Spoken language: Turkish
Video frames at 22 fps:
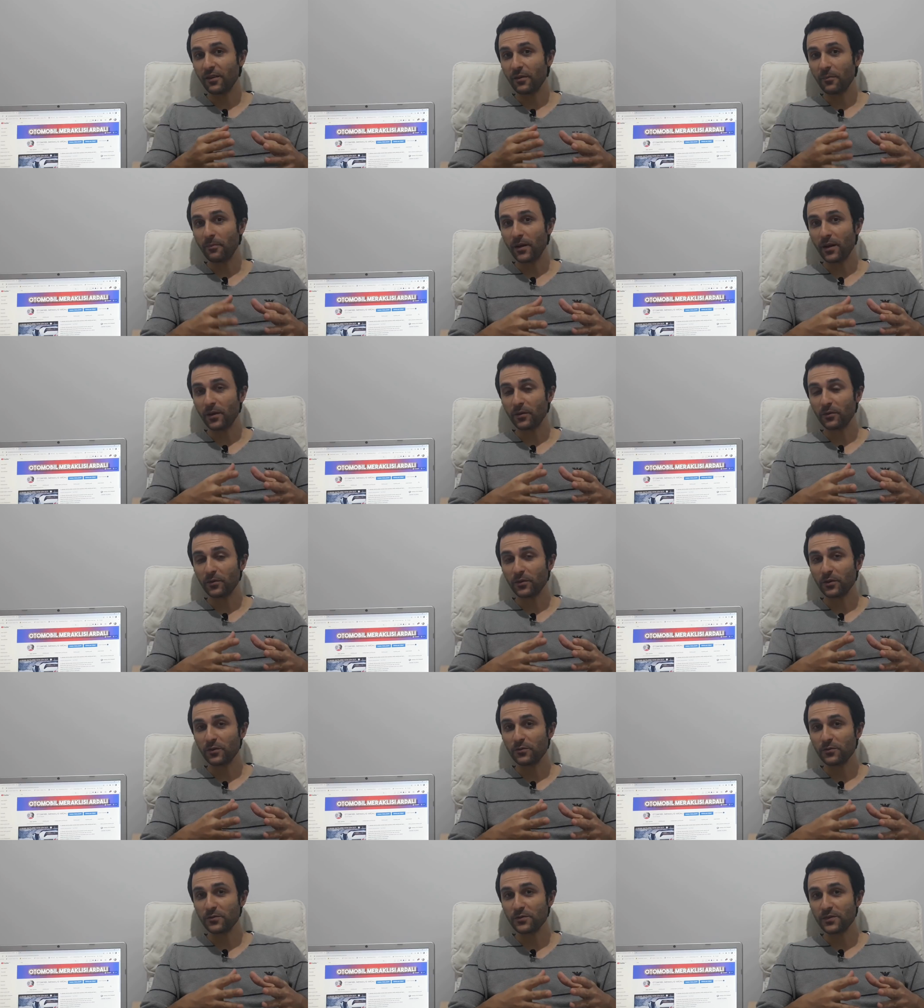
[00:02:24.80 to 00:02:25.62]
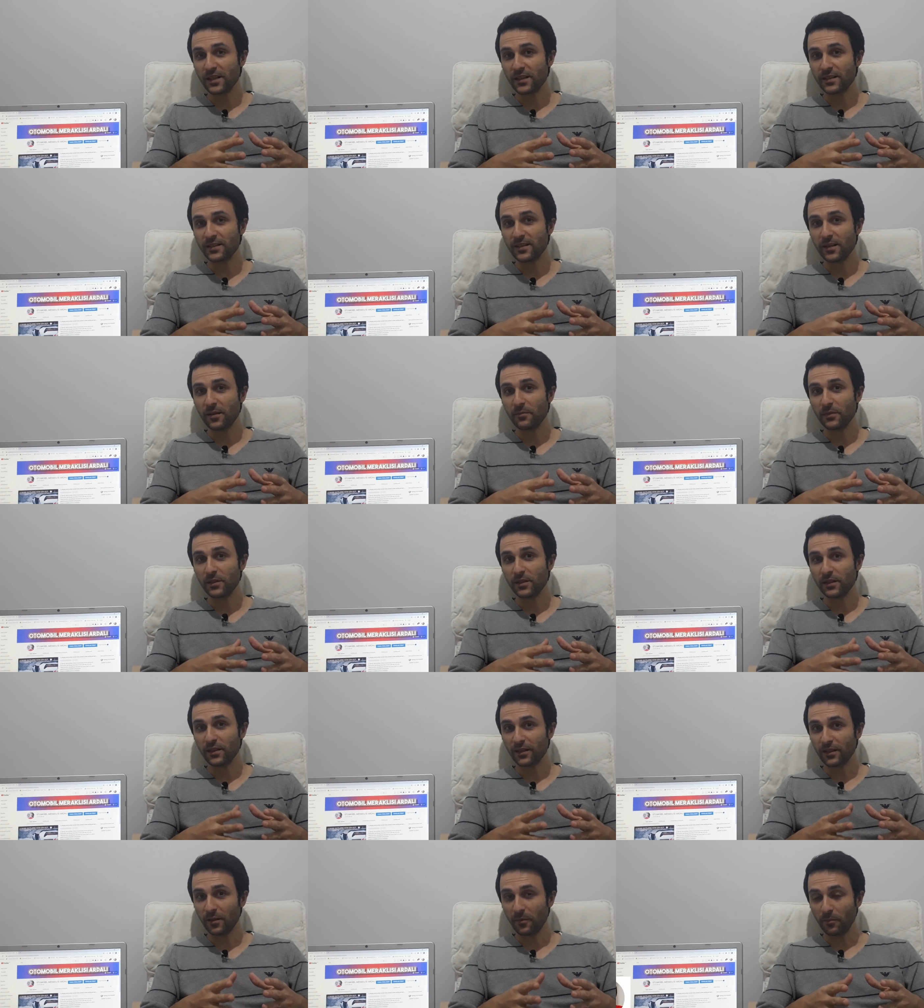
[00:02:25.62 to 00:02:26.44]
ve ben ona 180 bin
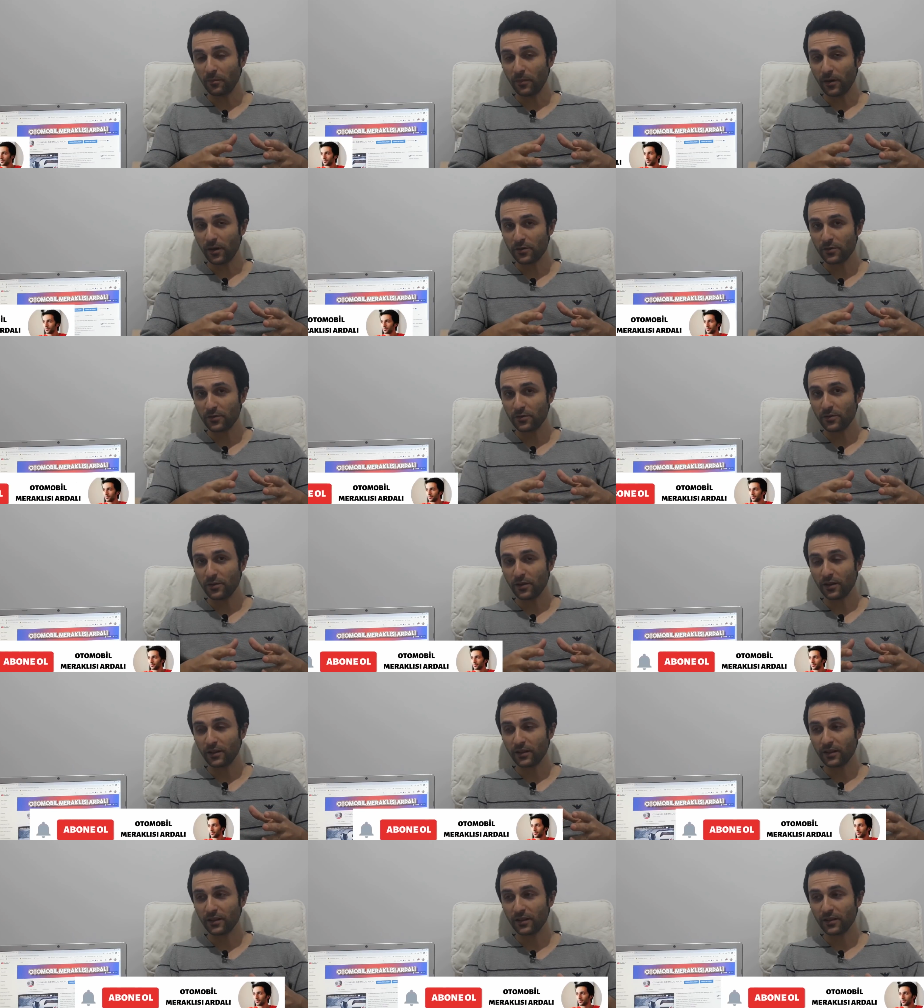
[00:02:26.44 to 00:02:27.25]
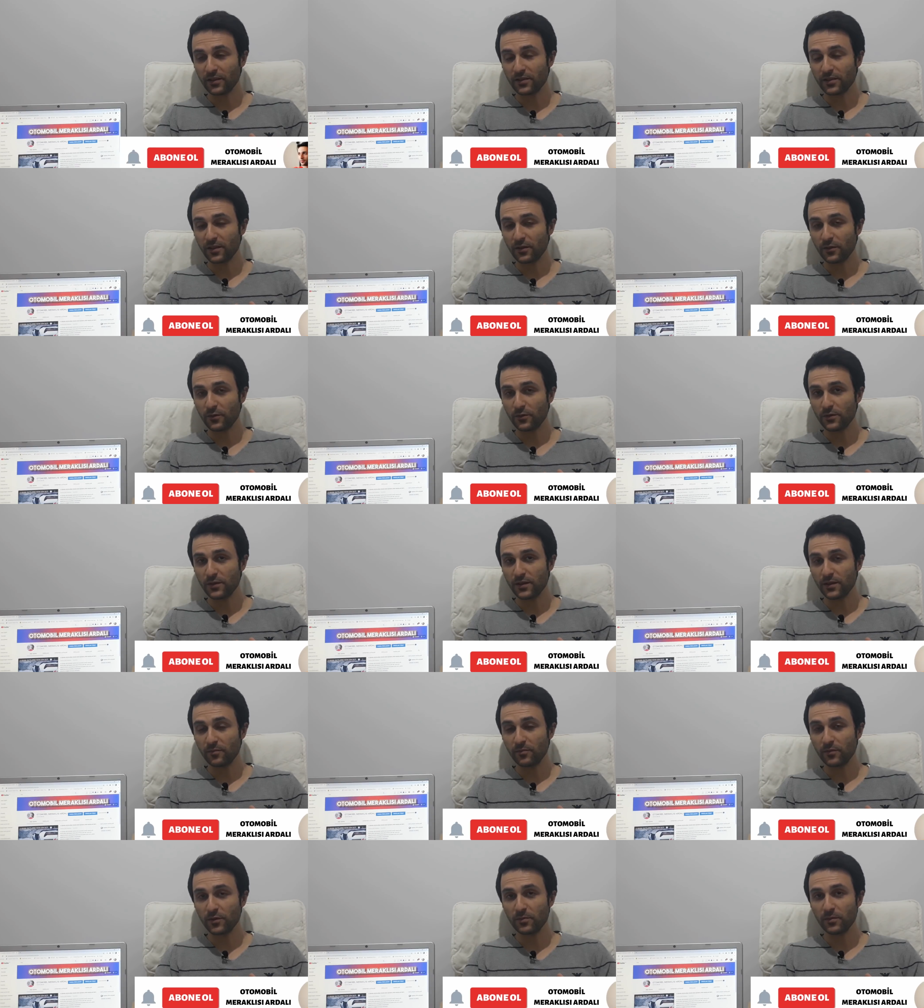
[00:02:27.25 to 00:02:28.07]
liradan başlıyor arkadaşlar
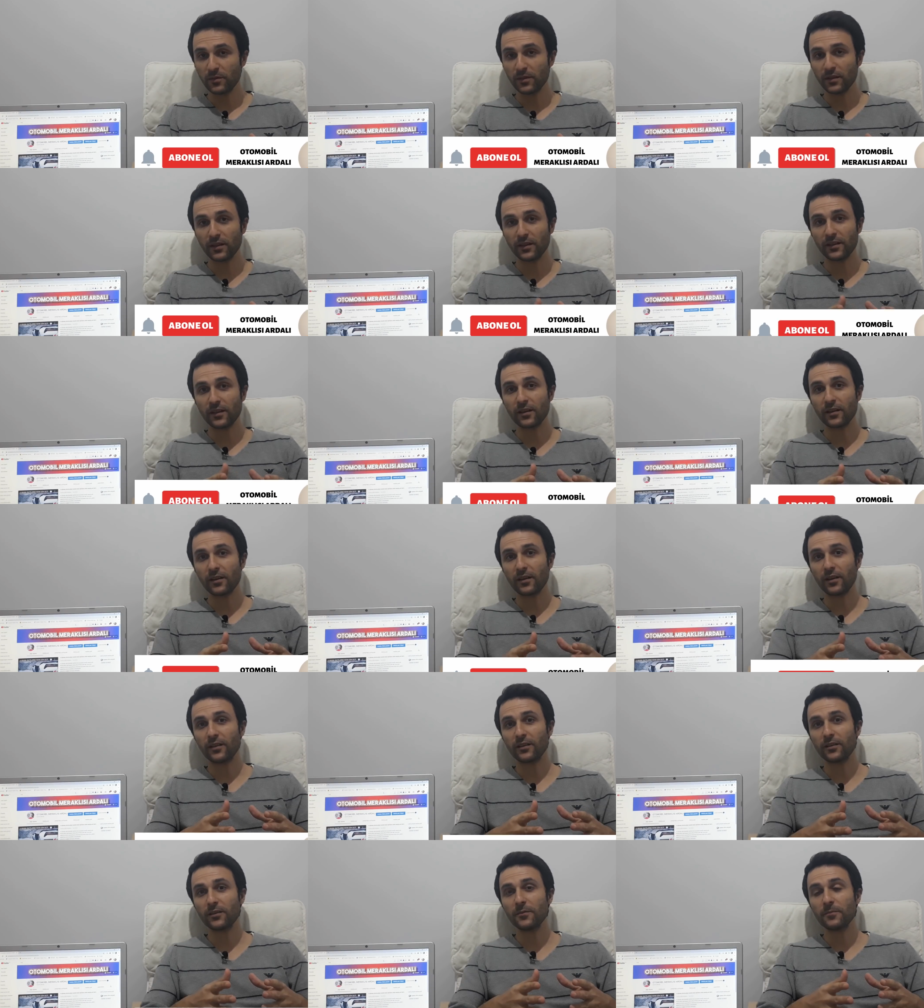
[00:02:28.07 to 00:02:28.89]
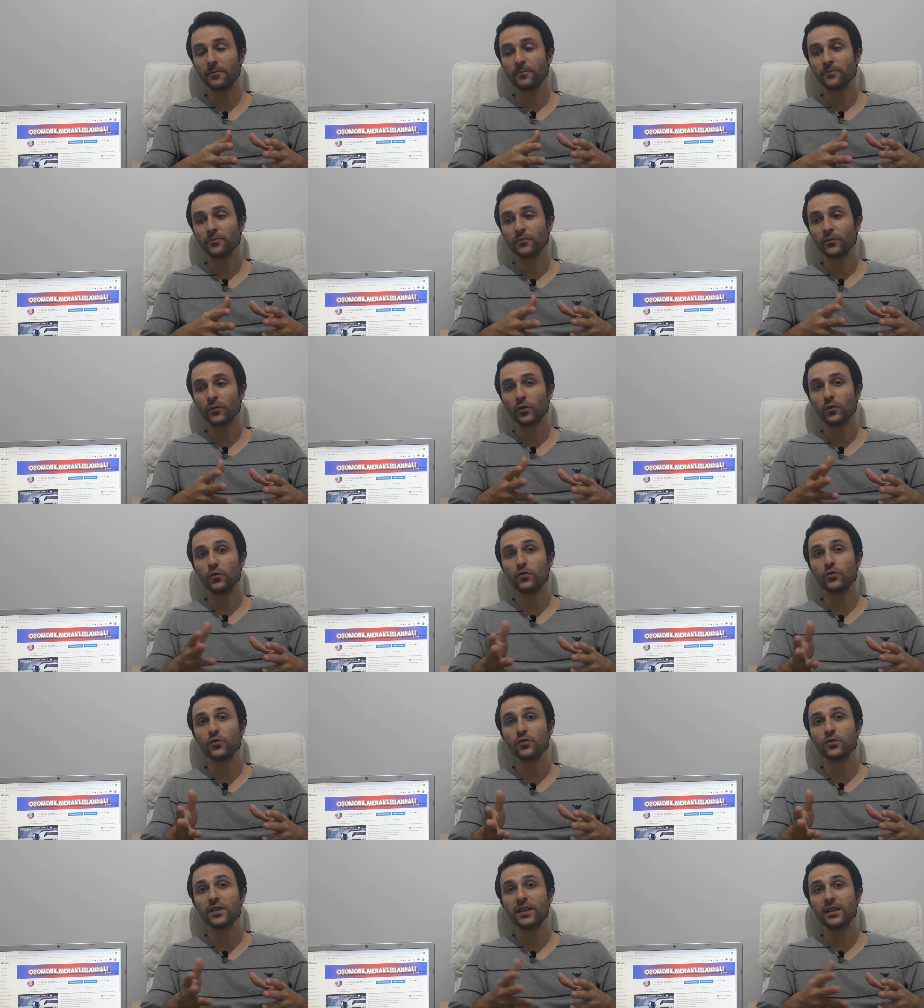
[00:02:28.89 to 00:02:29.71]
170 bin liradan kalkıp
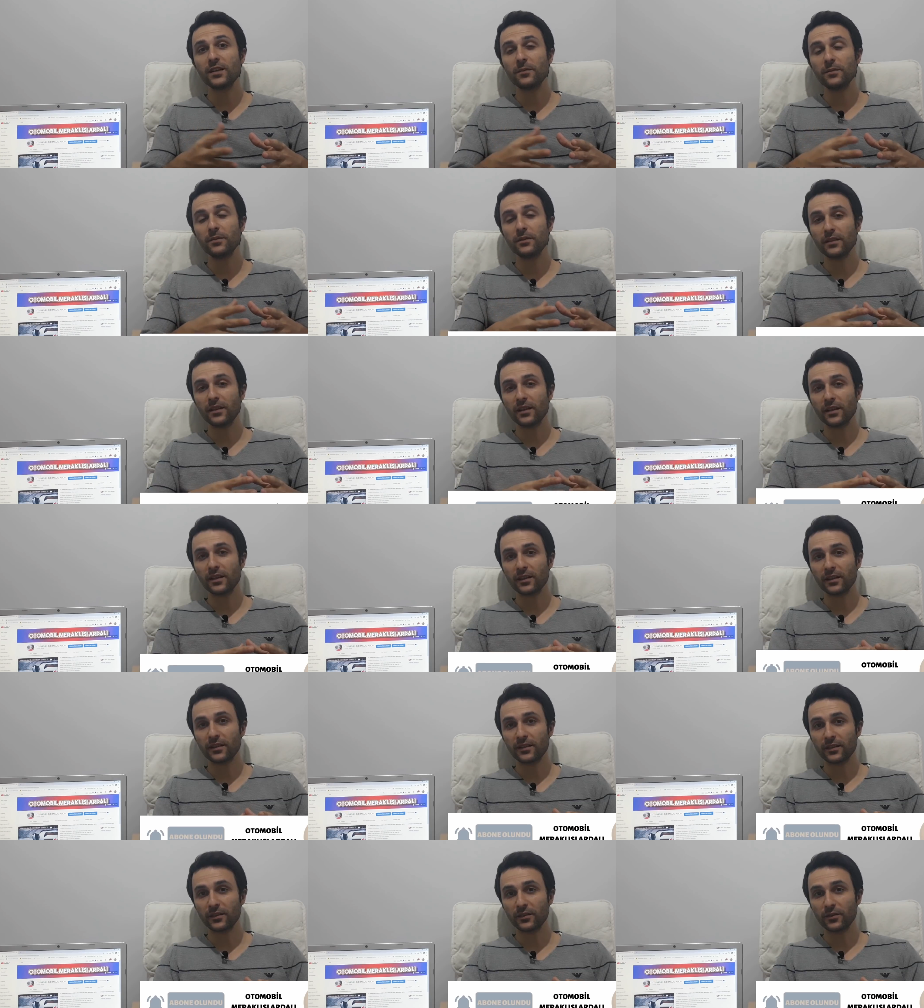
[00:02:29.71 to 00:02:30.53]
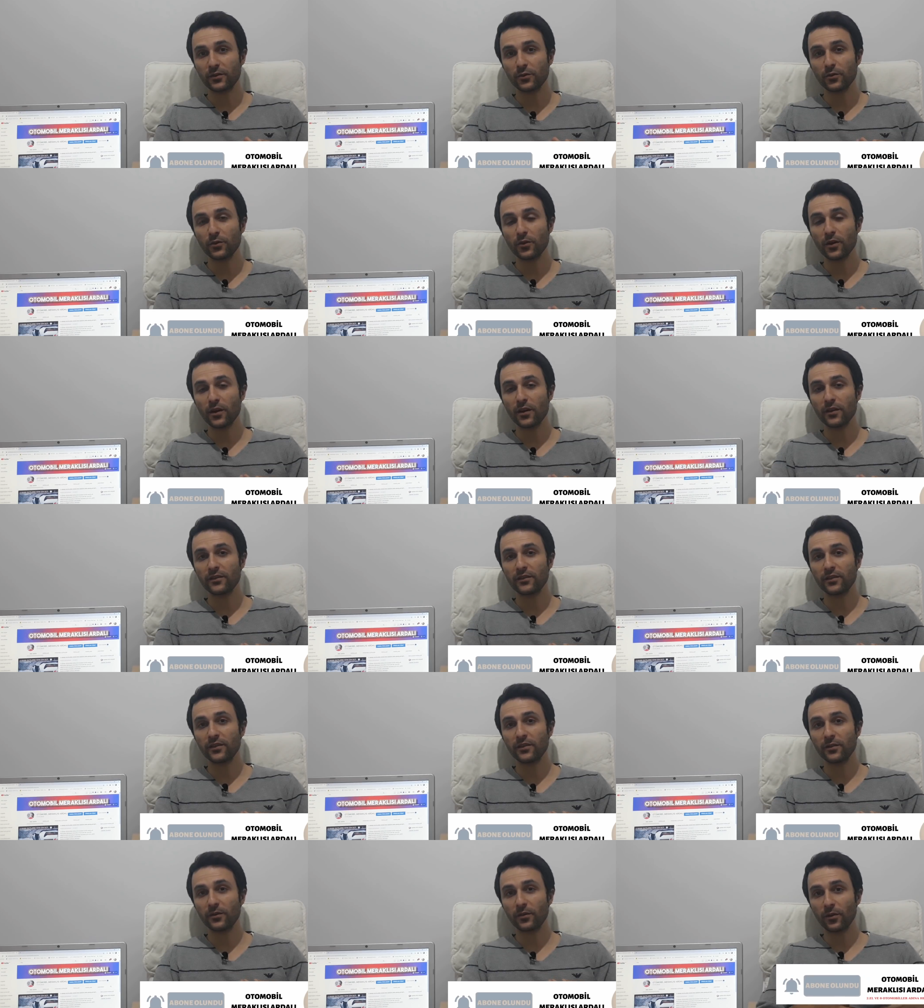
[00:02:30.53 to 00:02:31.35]
350 bin liraya kadar Tiguan,
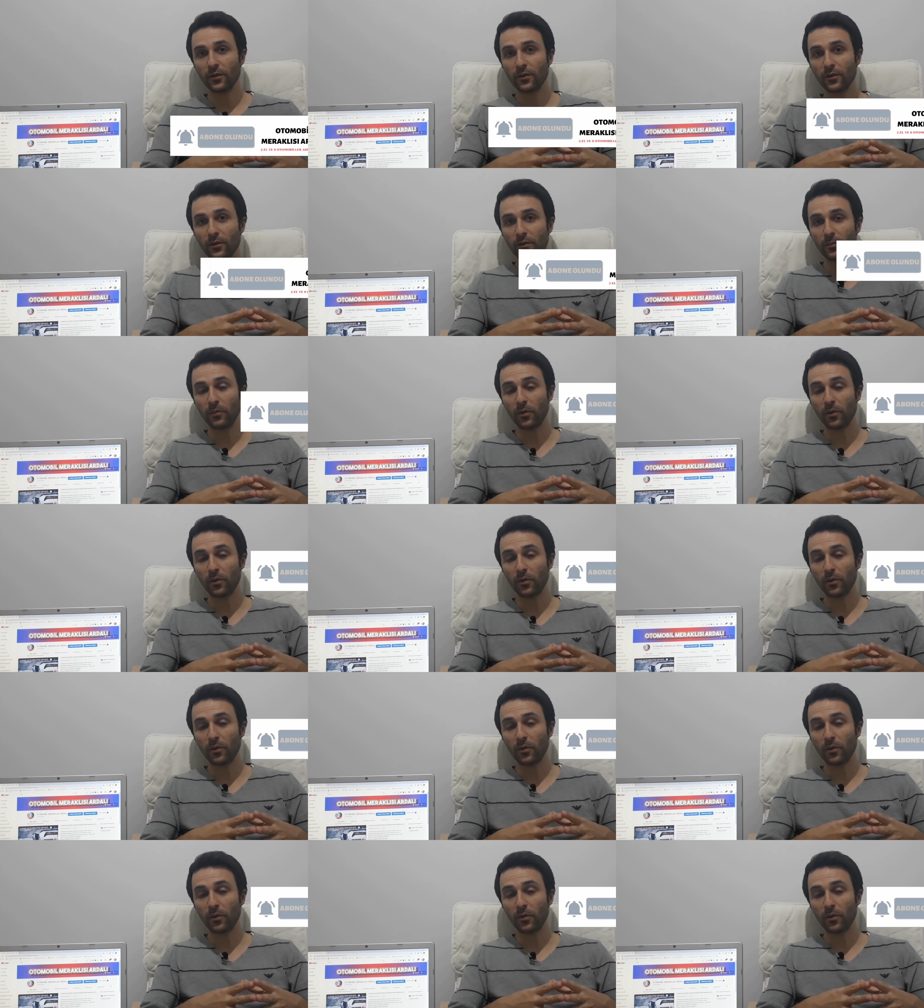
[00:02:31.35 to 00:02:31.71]
T-Roc,